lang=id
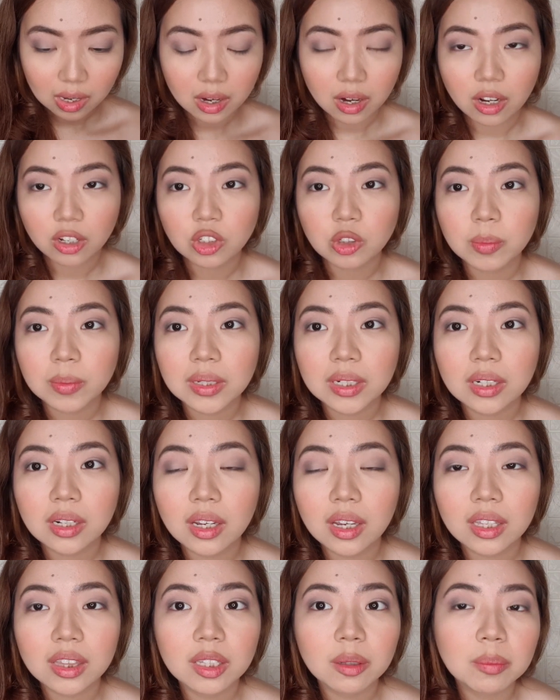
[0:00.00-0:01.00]
nah cuman
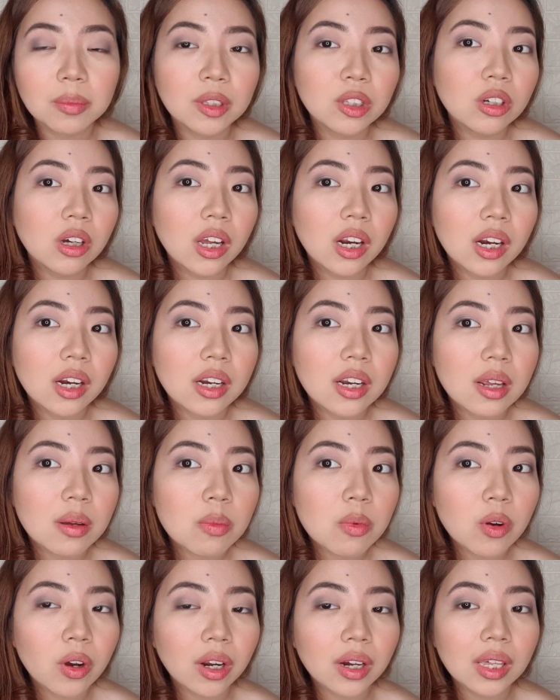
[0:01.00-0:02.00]
hitamnya tuh kan dia
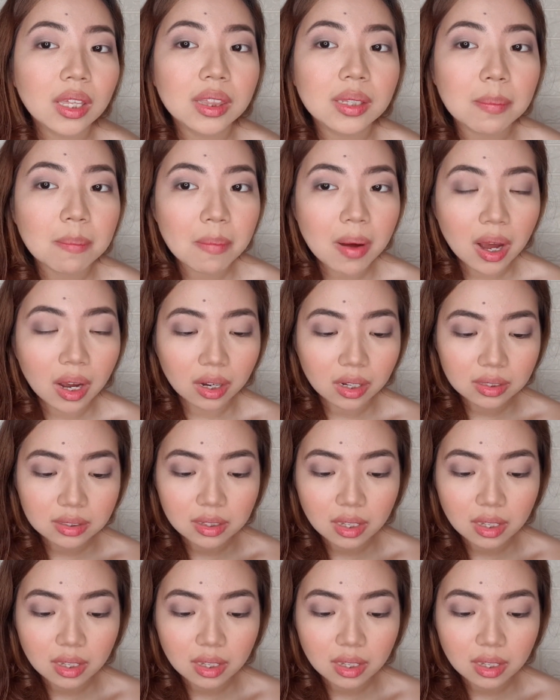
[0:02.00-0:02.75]
bukan hitam banget